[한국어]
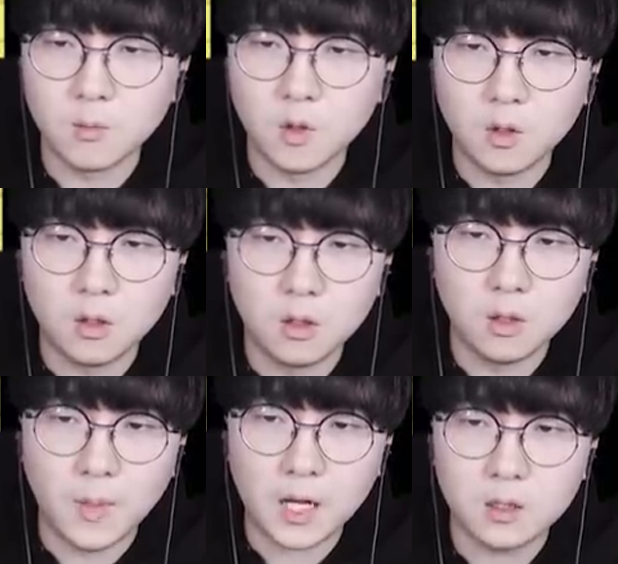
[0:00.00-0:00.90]
뭐
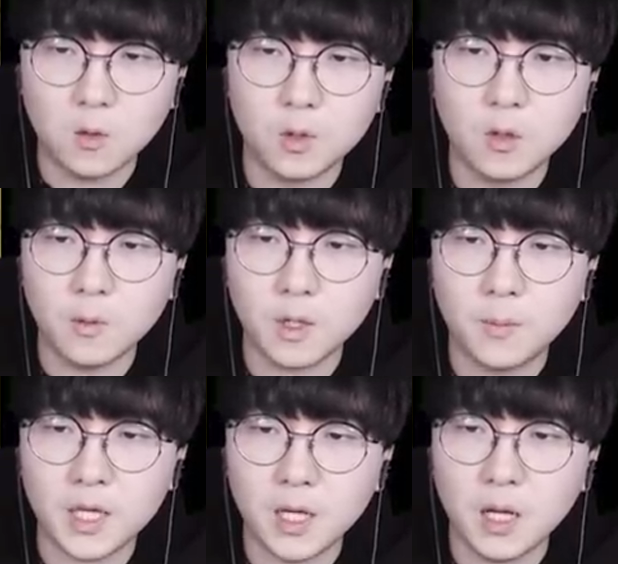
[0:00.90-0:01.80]
마크 그대로 그냥
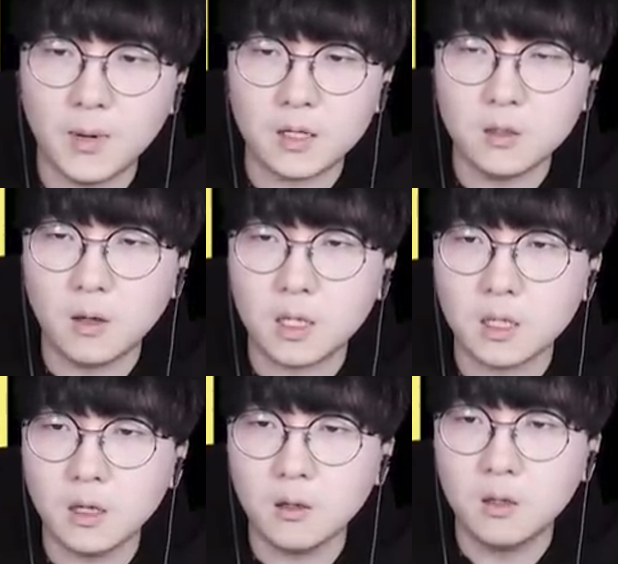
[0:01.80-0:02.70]
빼다 박은 것 같긴
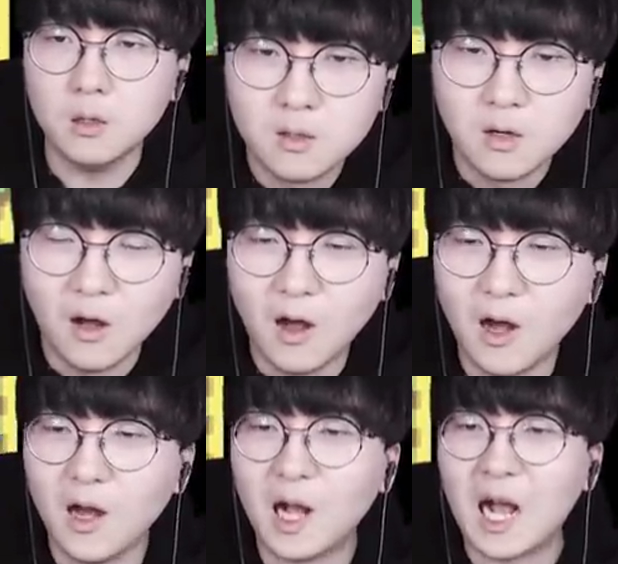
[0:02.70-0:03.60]
해요
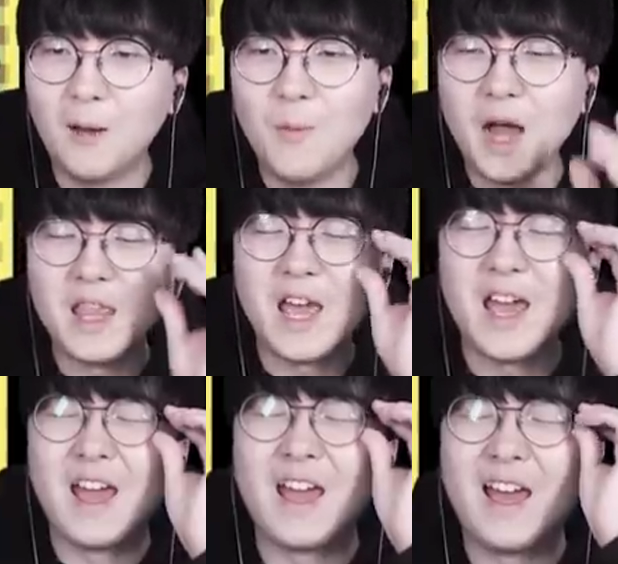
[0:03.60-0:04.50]
아
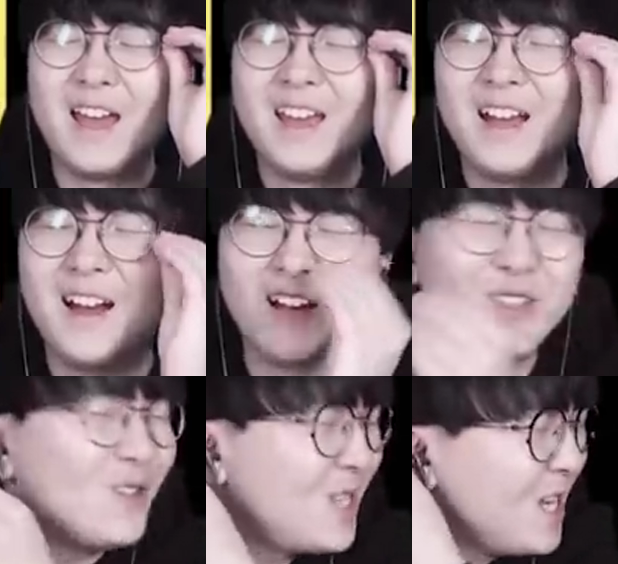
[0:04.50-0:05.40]
간만에 아
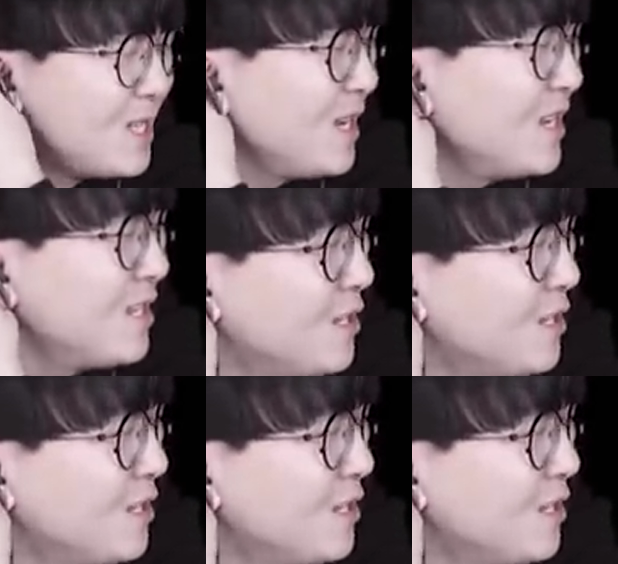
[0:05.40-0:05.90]
this is